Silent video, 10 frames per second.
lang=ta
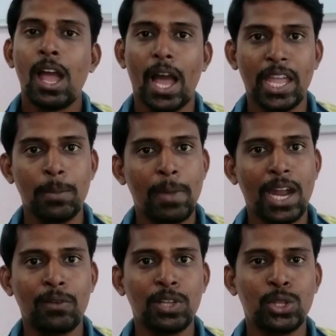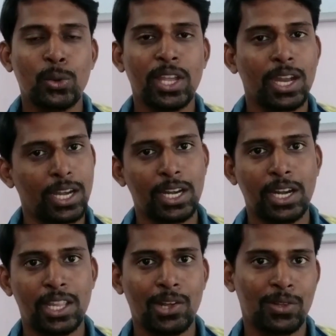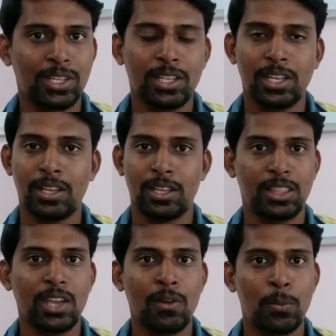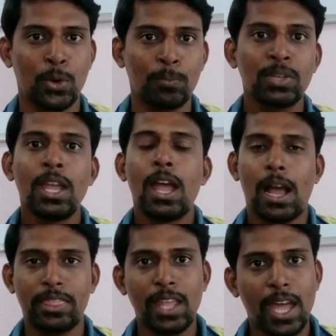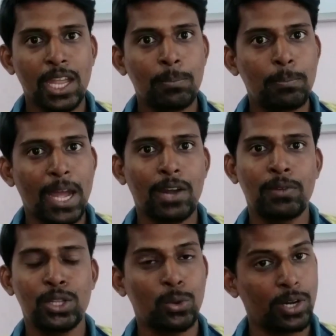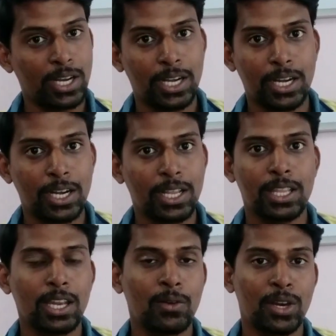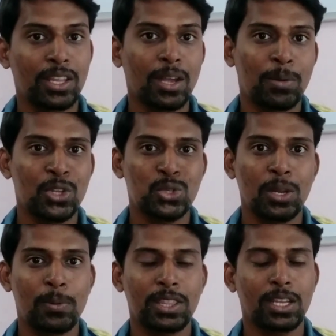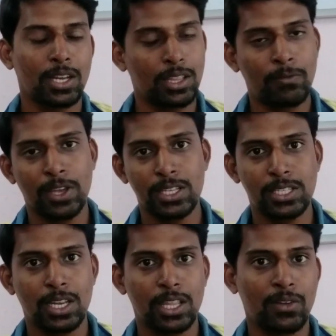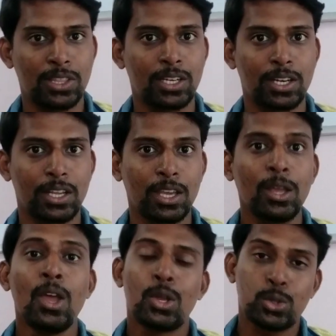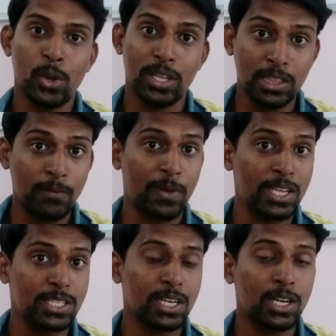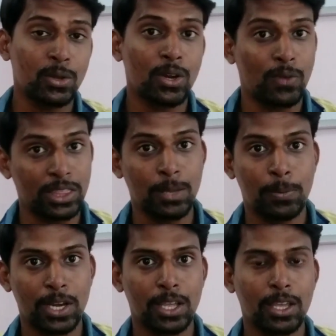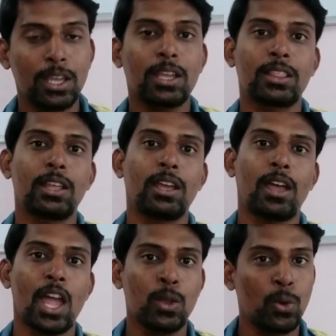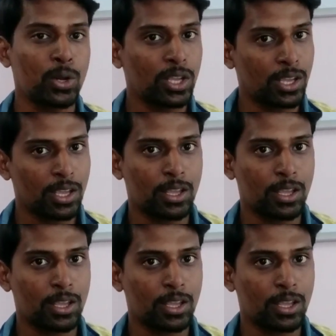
ஹை பேண்ட்வித்துடைய இன்டர்நெட் தான் வந்து தேவைப்படும் அந்த ஹை பேண்ட்வித் கொண்ட இன்டர்நெட் எதில் வருது அப்படின்னு சொல்லி பார்த்தீங்கன்னா இந்த ஃபைவ் ஜியில் தான் வந்துட்டுருக்கு ஸோ இந்த ஃபைவ் ஜி நெட்ஒர்க் வந்த பிறகு இந்த ஐஓடி